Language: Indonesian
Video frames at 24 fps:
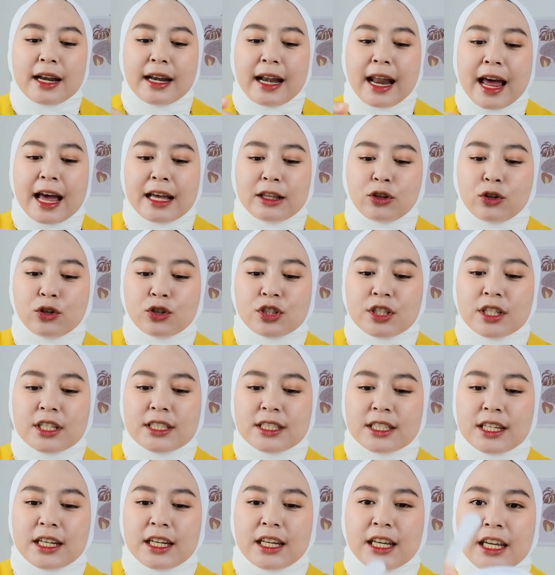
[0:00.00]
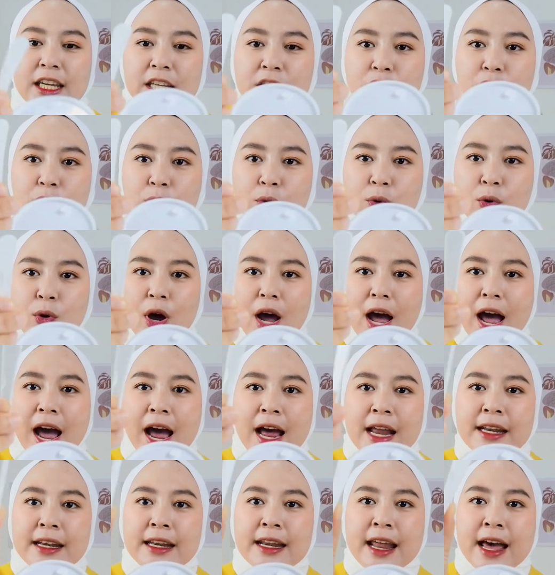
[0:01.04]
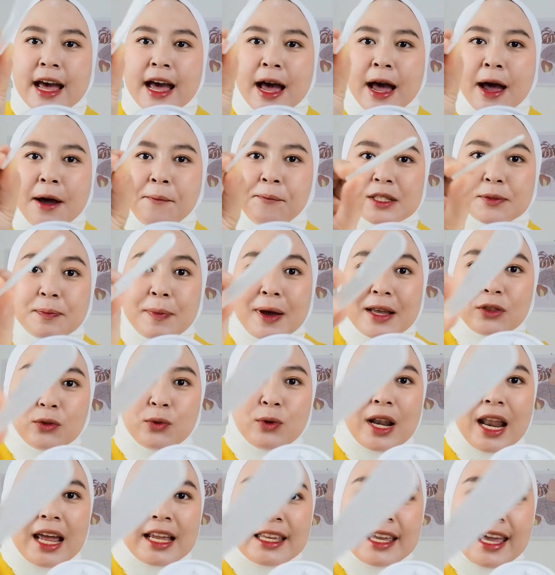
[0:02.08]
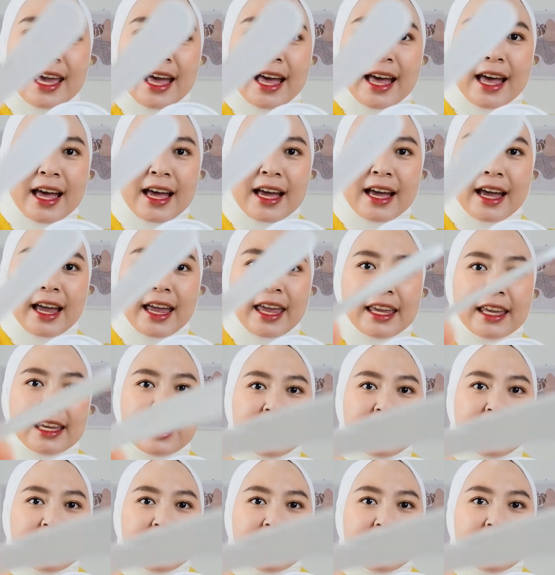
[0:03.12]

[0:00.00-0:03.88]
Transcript: Nah, terus di sini itu ada spatulanya kayak